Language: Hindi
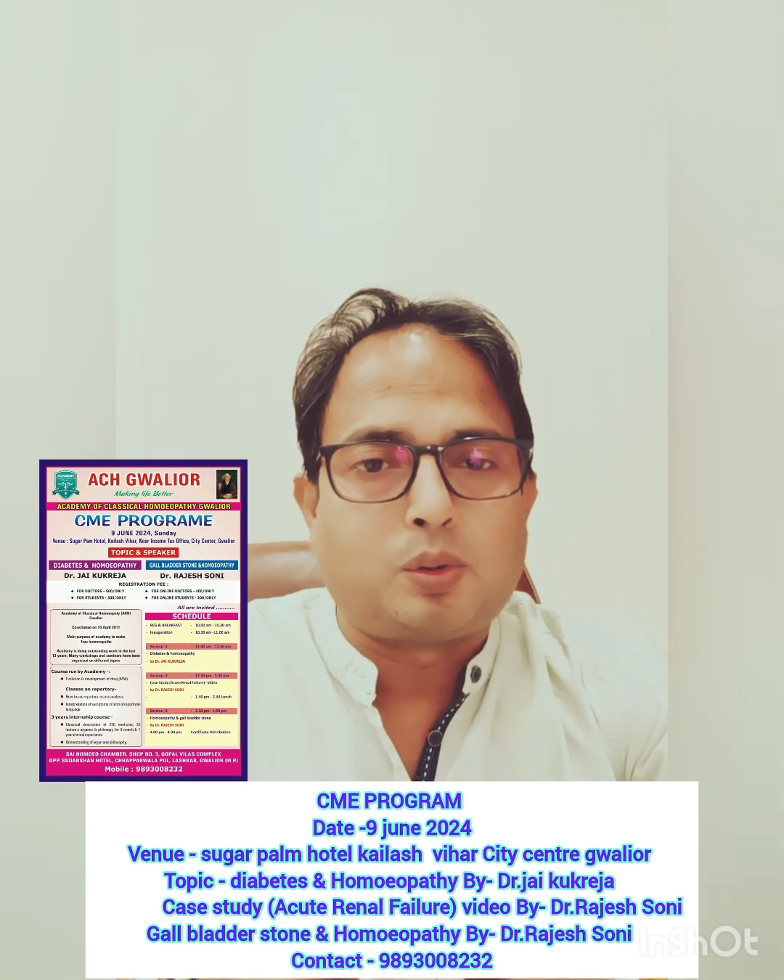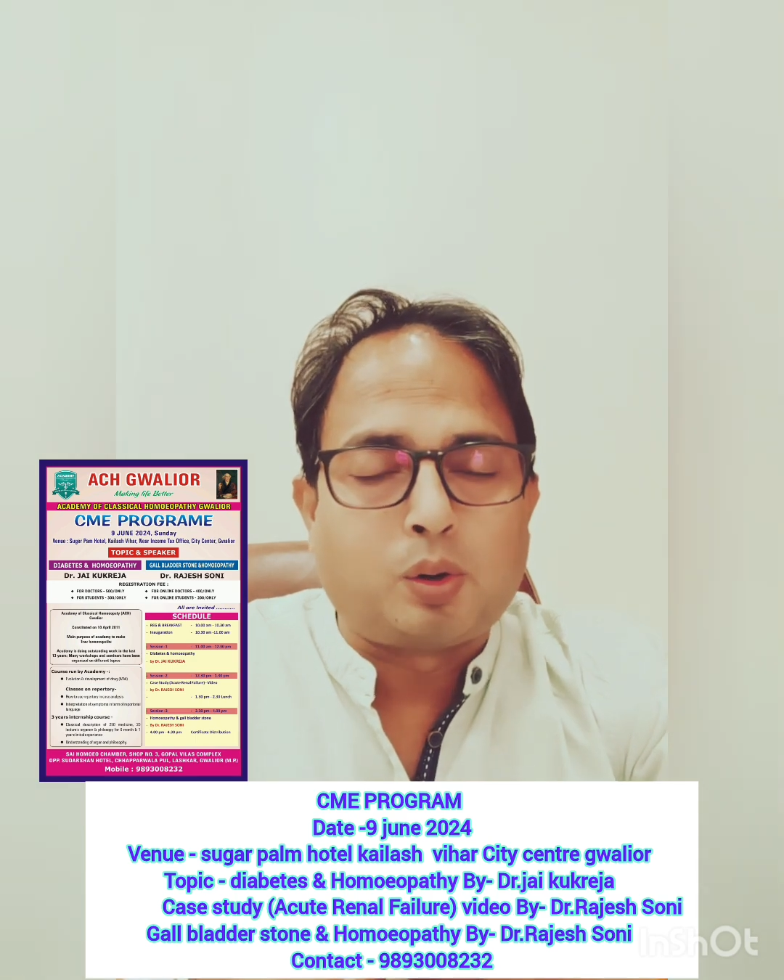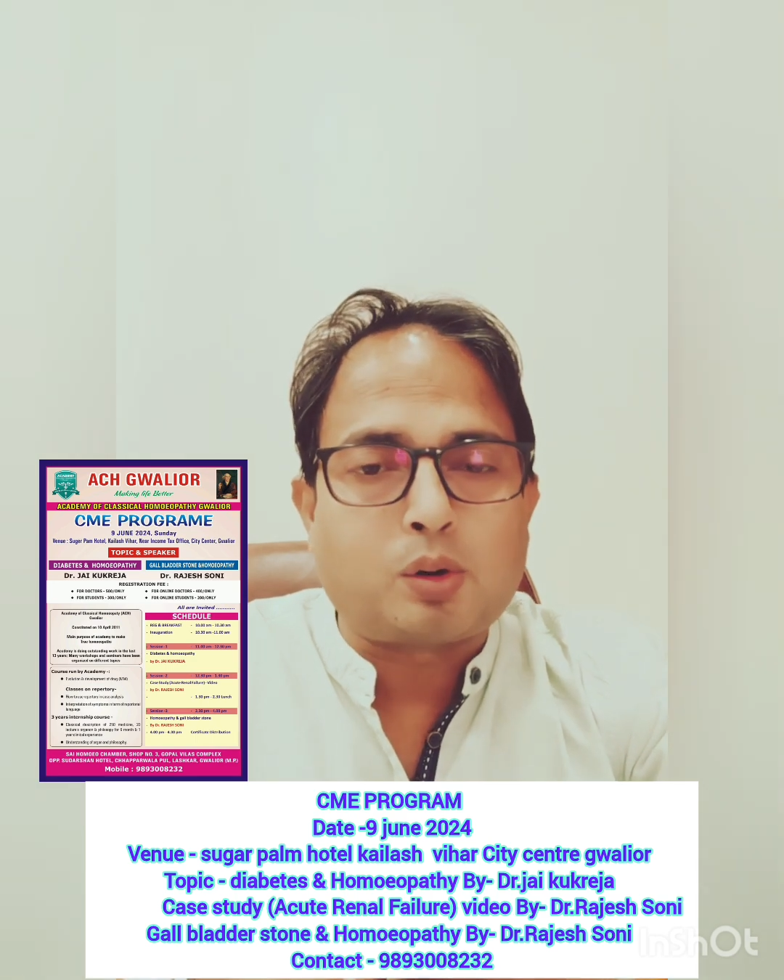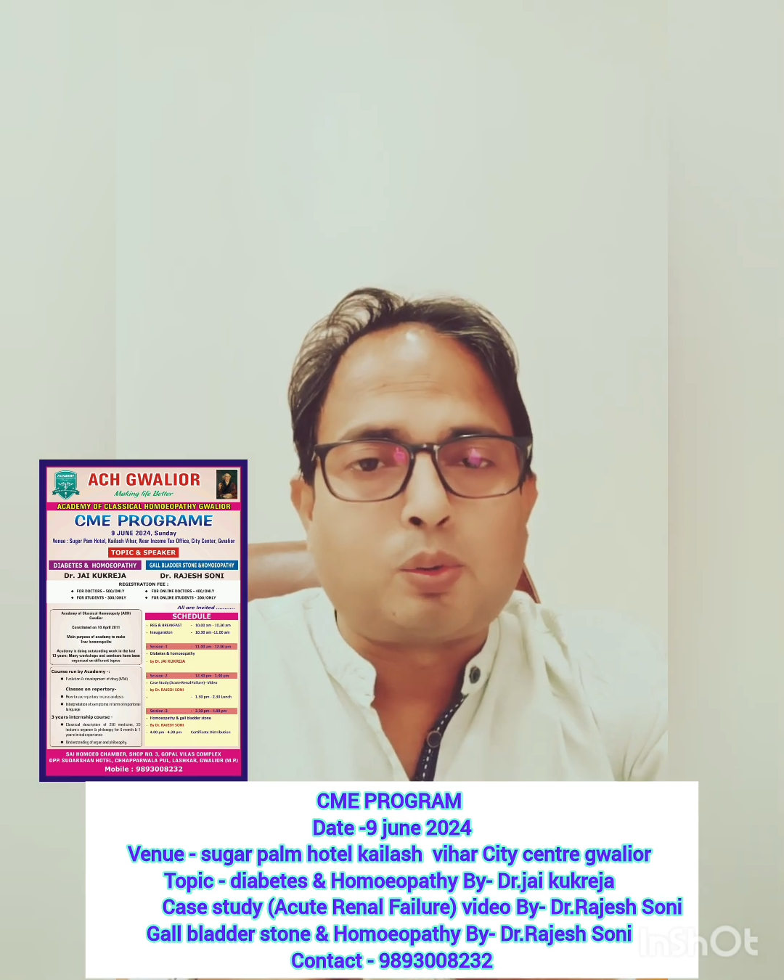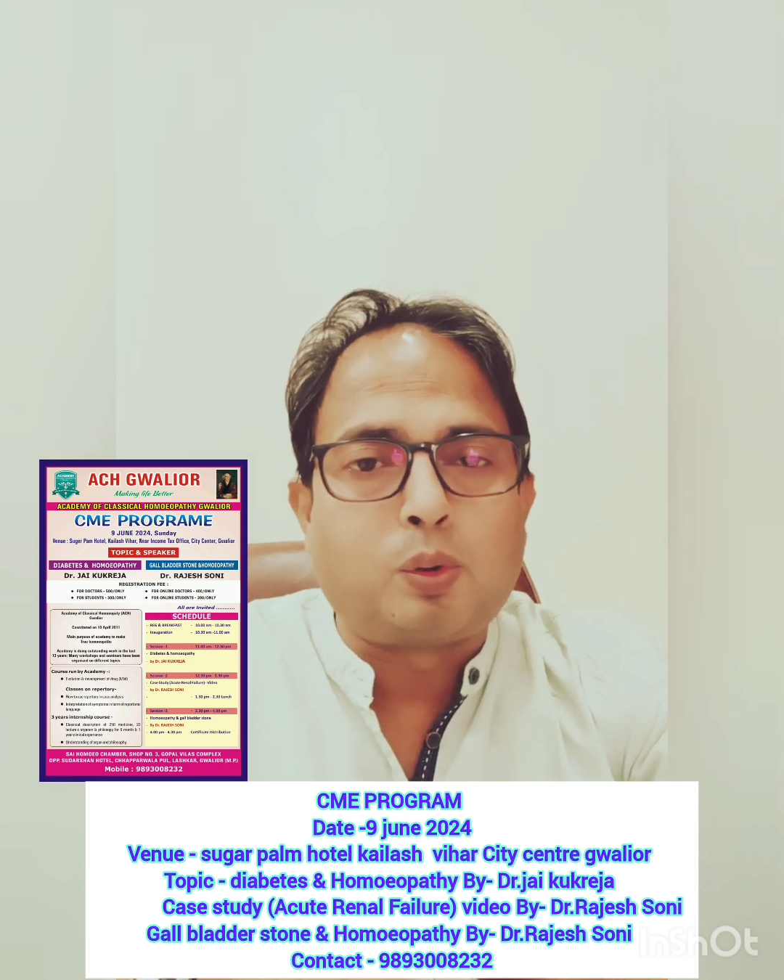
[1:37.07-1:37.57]

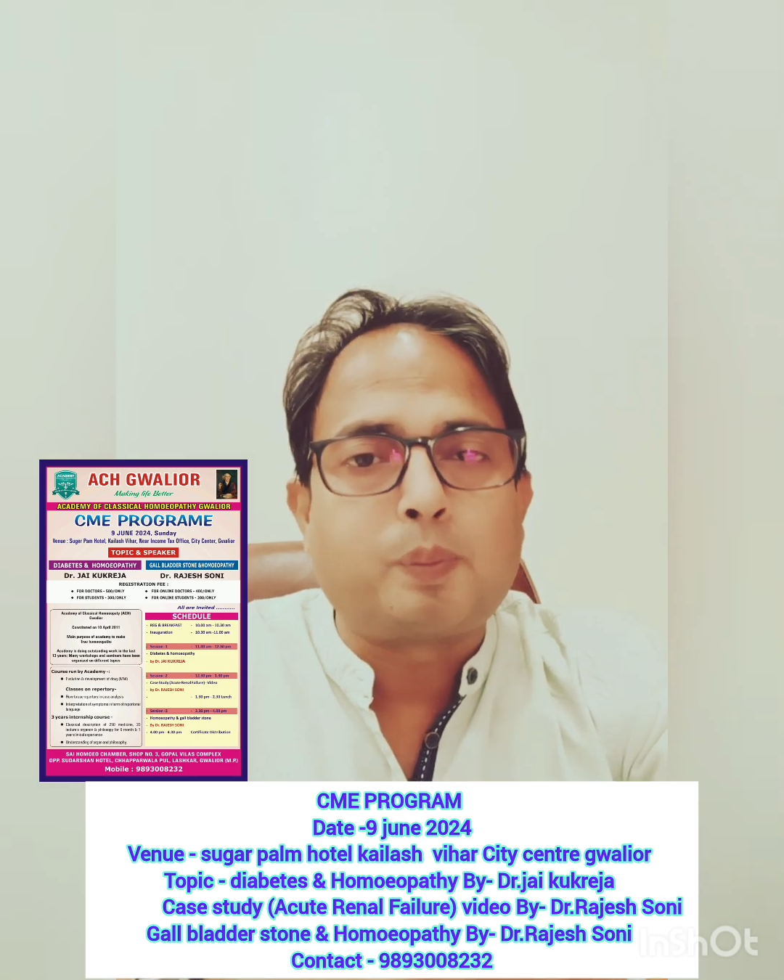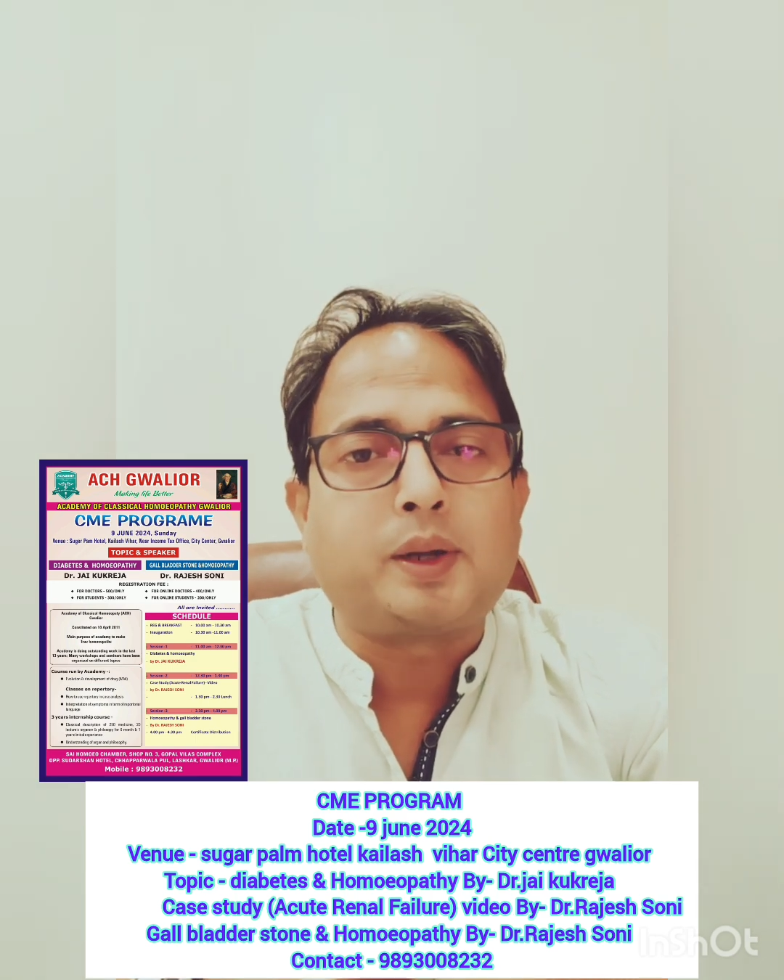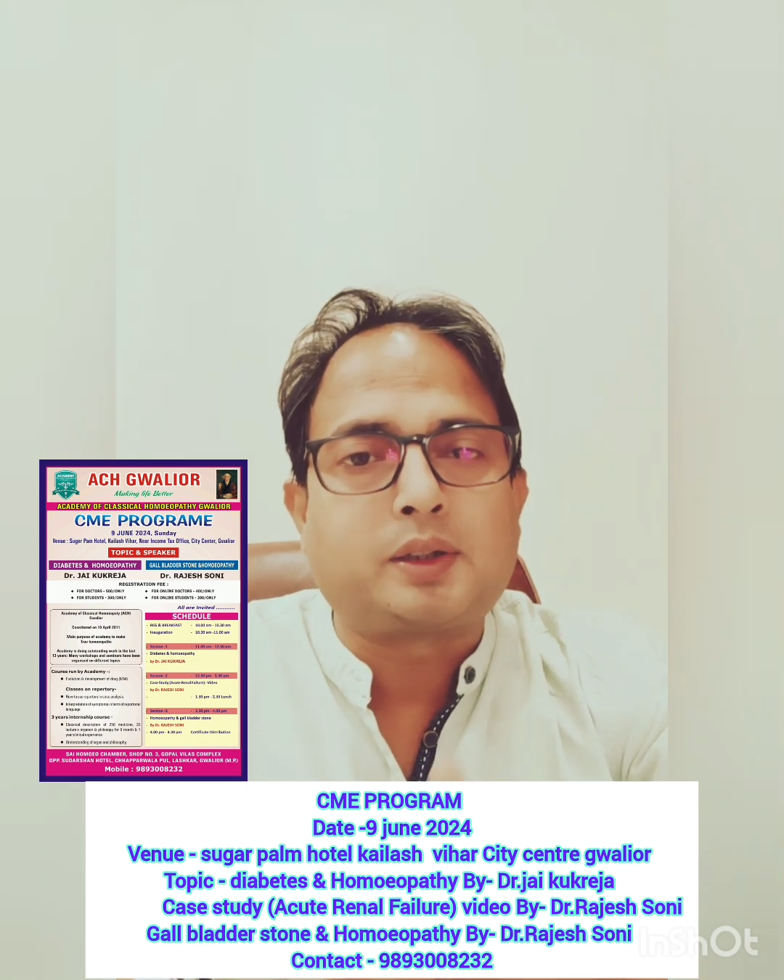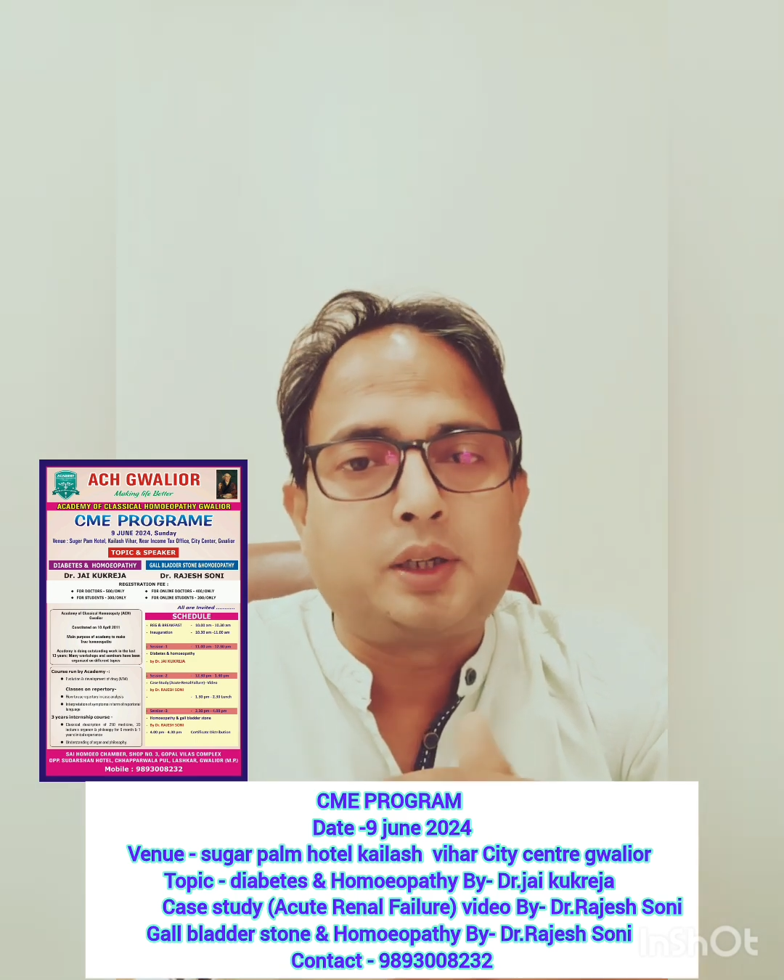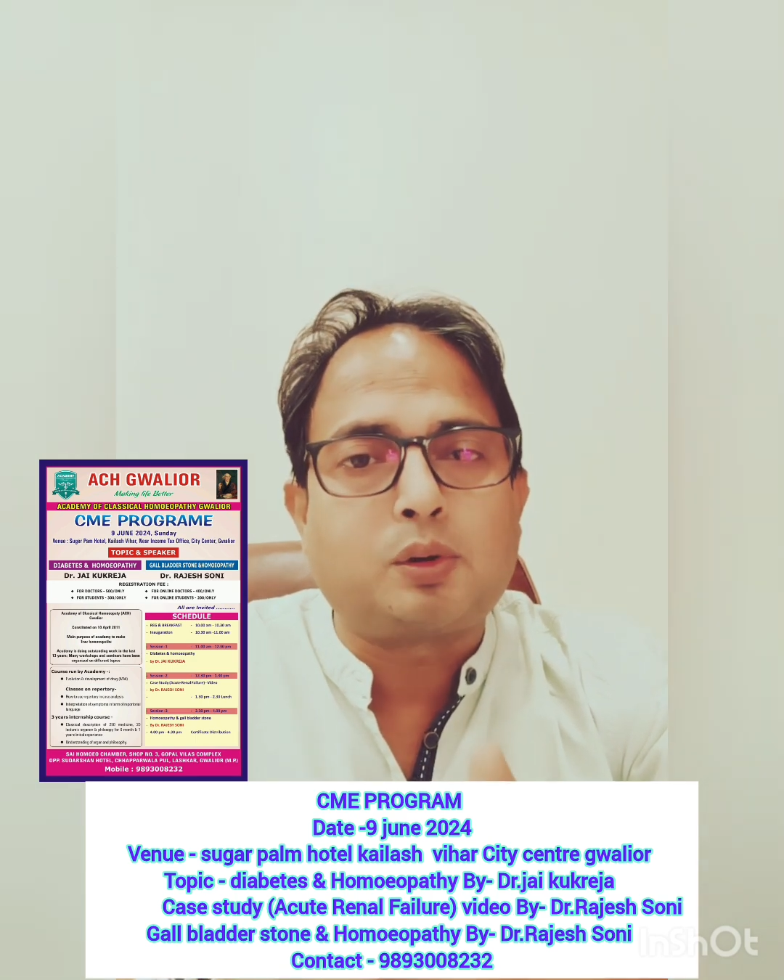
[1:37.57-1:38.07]
और
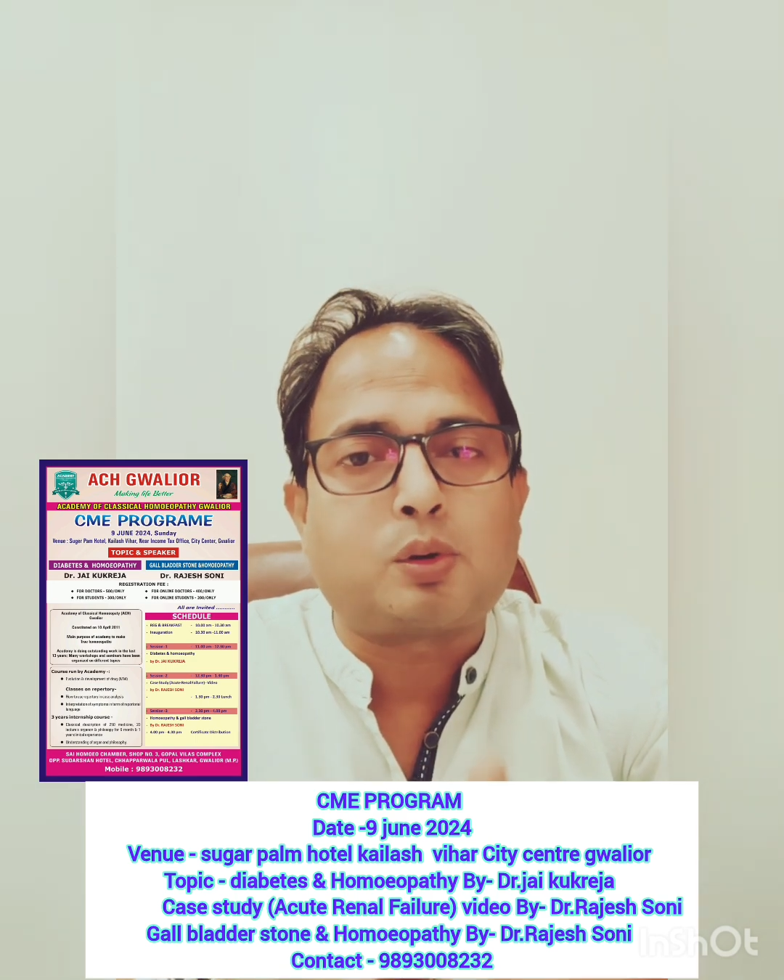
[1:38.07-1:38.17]
होम्योपैथी